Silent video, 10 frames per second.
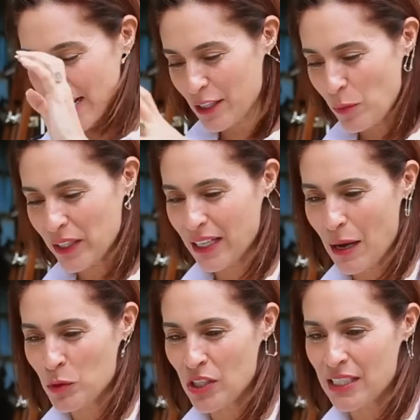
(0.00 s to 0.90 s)
Hace rato
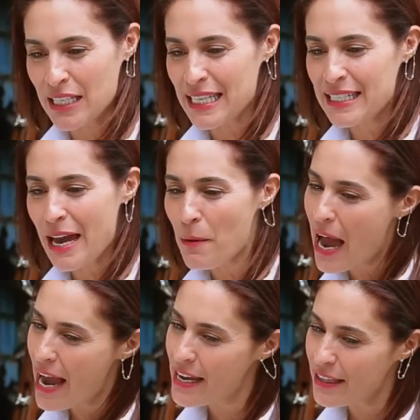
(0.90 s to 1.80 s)
platicamos y decías, es que
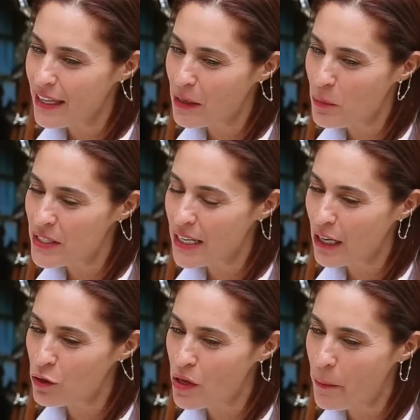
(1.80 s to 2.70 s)
hay gente que piensa
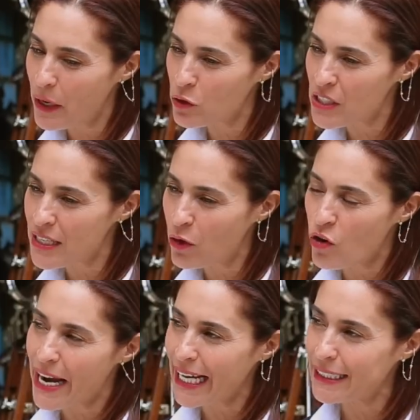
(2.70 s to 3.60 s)
que los apegos es algo
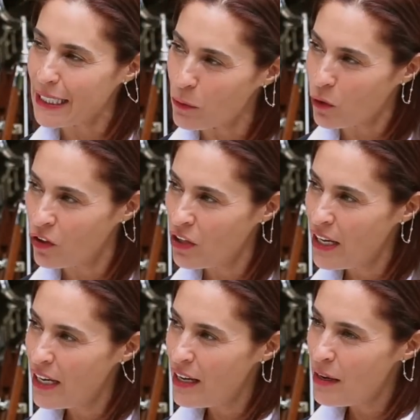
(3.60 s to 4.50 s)
negativo.
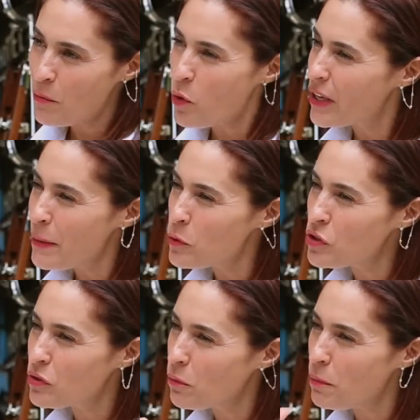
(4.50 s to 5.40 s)
¿Por qué
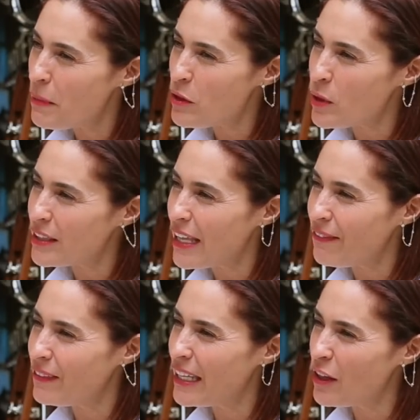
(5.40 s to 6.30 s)
hemos medio
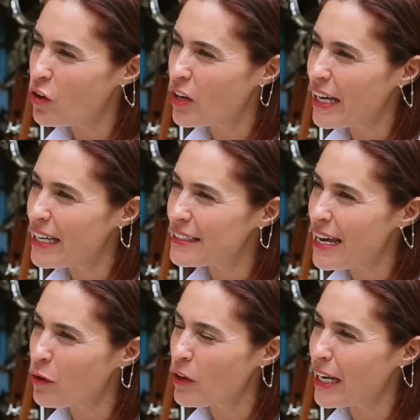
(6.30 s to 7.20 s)
entendido que es algo